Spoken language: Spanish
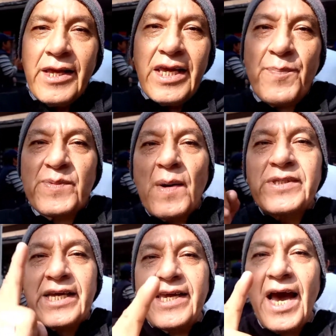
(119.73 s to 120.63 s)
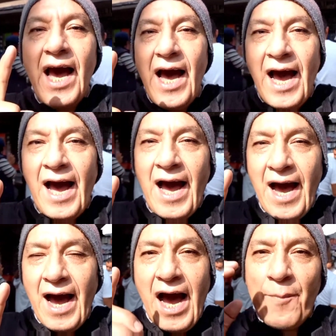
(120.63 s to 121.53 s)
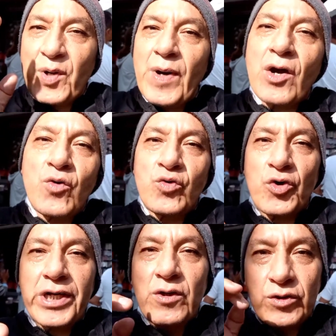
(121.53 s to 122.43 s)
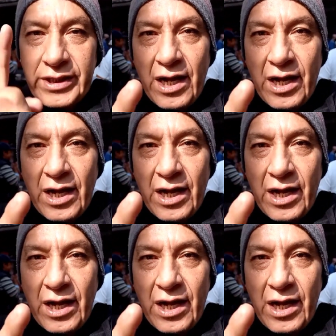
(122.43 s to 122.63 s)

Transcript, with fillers: Y pues vamos aquí a, probar unos ricos